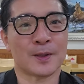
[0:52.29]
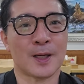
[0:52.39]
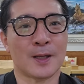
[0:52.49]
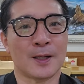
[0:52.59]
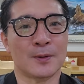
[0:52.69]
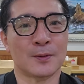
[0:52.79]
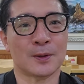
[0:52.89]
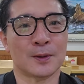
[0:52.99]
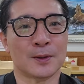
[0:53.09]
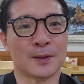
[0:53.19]
착한
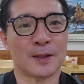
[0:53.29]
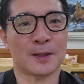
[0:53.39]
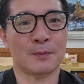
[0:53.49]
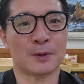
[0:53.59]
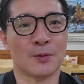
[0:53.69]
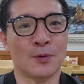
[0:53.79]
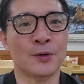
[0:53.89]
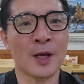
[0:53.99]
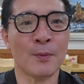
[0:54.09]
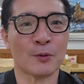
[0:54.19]
요리사 TV에서
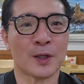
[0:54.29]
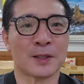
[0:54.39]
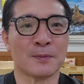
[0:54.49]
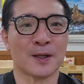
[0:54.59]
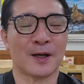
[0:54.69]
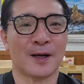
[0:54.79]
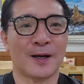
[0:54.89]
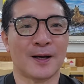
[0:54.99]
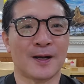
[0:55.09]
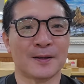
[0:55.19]
원대
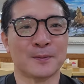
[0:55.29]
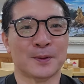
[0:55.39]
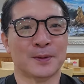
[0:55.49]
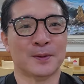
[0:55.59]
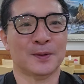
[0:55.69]
복귀했습니다. 여러분.